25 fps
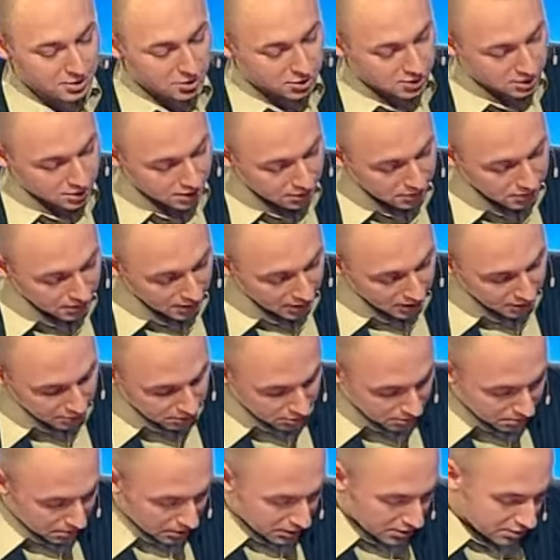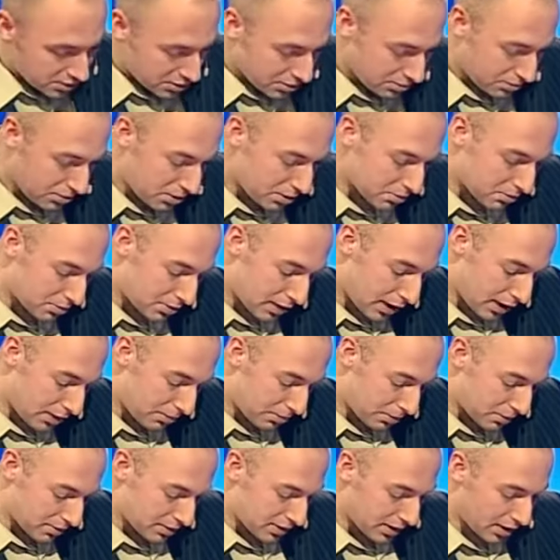Krzysztofie, jak tu będzie minus
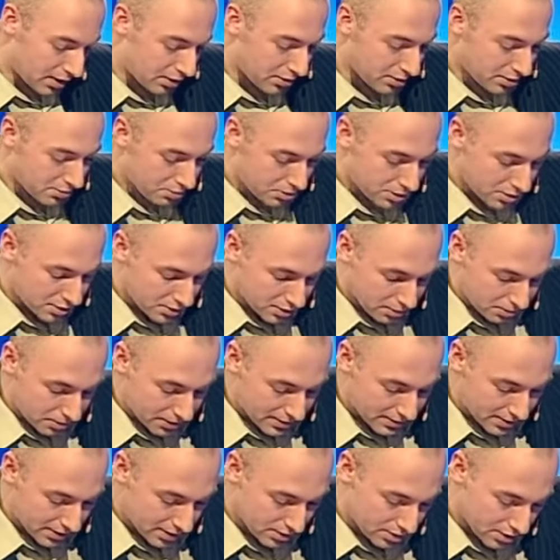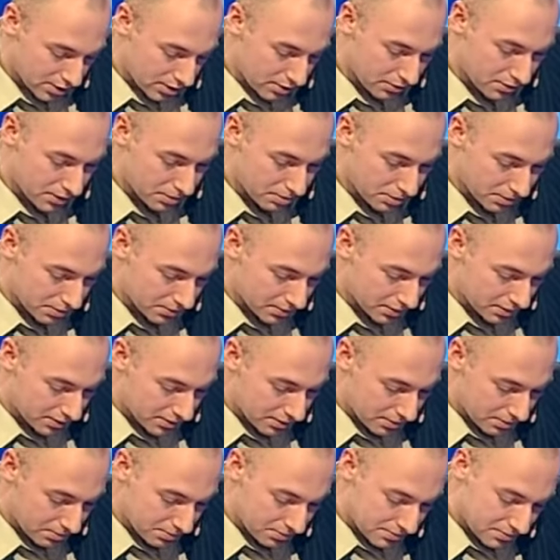albo zero, no przecież to pasażerowie
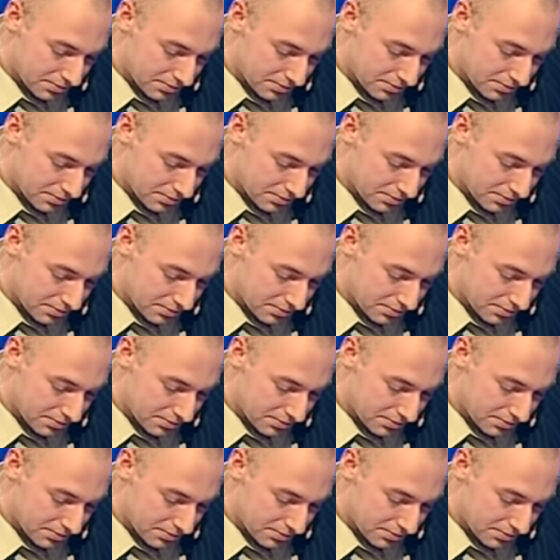powiedzą.